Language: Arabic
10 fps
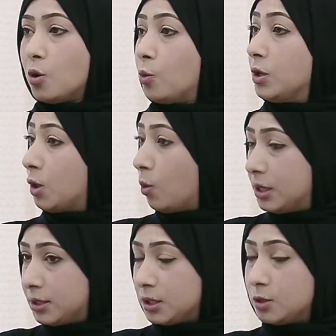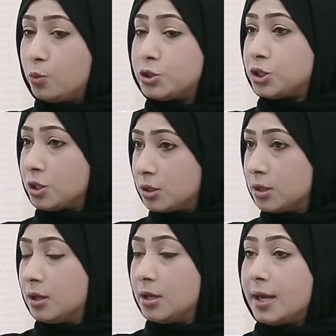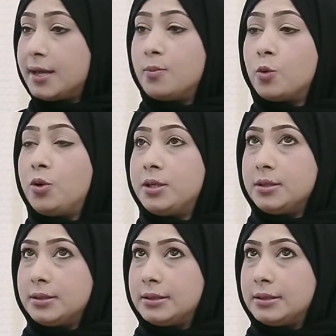والكواليتي والشغل انا بروحي